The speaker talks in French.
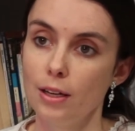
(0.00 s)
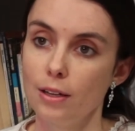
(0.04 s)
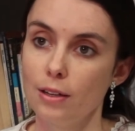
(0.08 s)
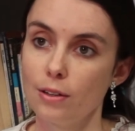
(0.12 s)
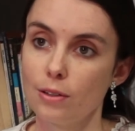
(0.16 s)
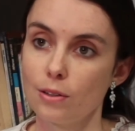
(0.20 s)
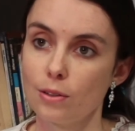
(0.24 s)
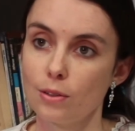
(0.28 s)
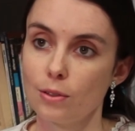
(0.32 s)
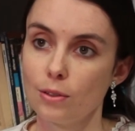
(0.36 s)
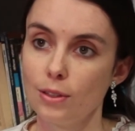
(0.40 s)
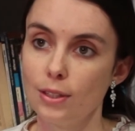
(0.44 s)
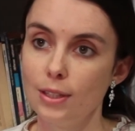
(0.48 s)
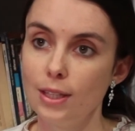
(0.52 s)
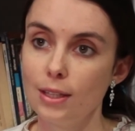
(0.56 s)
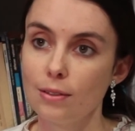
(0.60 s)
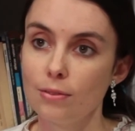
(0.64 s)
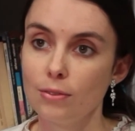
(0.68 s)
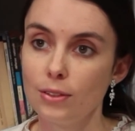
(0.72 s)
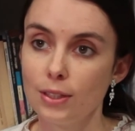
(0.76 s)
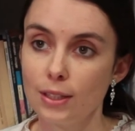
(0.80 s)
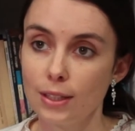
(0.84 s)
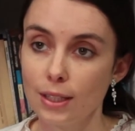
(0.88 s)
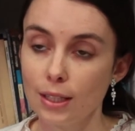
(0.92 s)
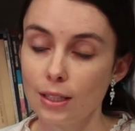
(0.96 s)
euh,
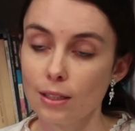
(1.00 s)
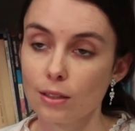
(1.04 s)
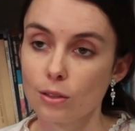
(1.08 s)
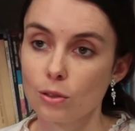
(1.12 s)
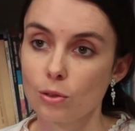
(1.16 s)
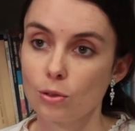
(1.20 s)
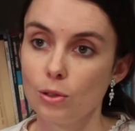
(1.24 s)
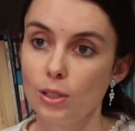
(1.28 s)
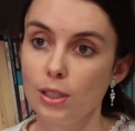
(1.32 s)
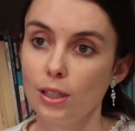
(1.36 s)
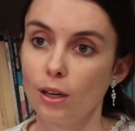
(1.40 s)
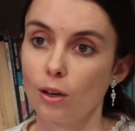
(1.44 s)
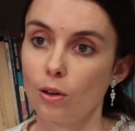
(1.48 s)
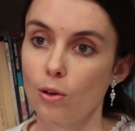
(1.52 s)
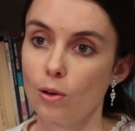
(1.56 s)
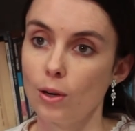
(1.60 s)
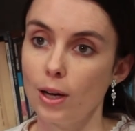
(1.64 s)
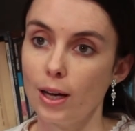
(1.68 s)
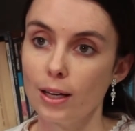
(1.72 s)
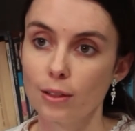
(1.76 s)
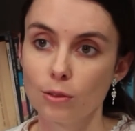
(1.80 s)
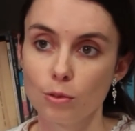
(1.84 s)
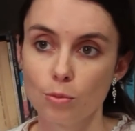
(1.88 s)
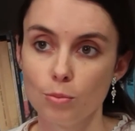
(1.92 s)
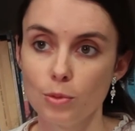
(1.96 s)
d'éviter que l'Iran
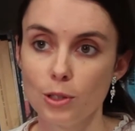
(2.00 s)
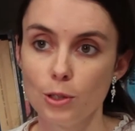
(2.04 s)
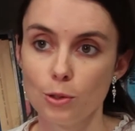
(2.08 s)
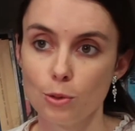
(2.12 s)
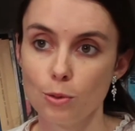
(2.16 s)
accumule